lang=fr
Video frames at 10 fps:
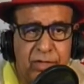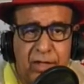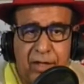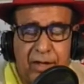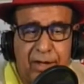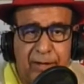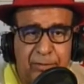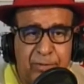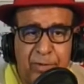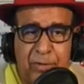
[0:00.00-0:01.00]
Ah,
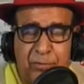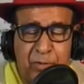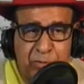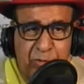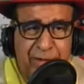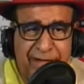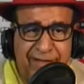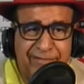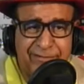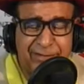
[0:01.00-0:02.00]
euh, mon copain
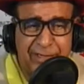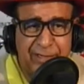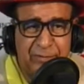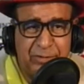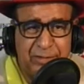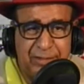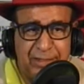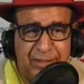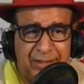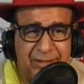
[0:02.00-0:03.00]
avant-hier, il me disait,
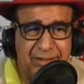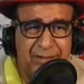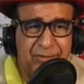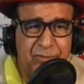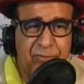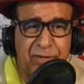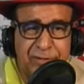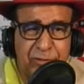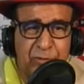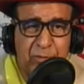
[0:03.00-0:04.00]
euh, le
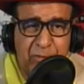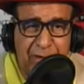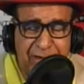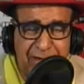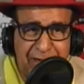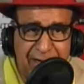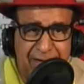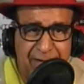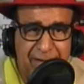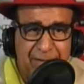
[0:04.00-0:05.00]
voisin de mon
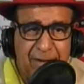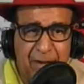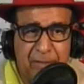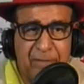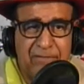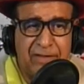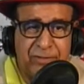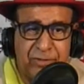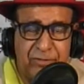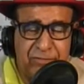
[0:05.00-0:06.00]
palier, après 20
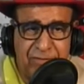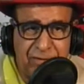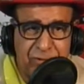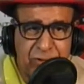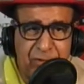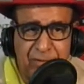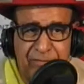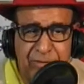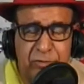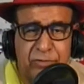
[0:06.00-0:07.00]
ans de vie ensemble
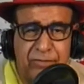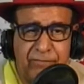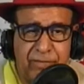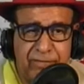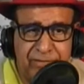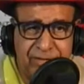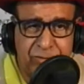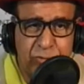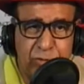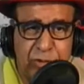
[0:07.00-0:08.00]
avec deux enfants,
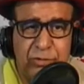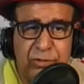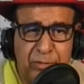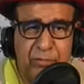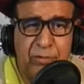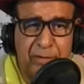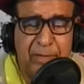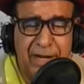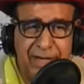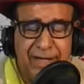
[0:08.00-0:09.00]
tous les deux étaient beaux et
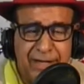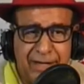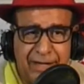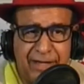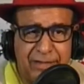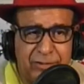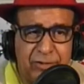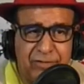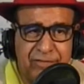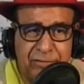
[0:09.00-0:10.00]
belles, ah,
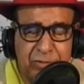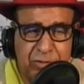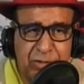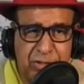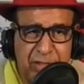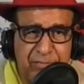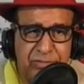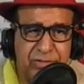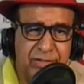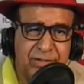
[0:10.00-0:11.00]
il, vient de se quitter
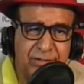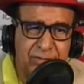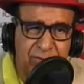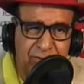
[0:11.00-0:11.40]
puisque le,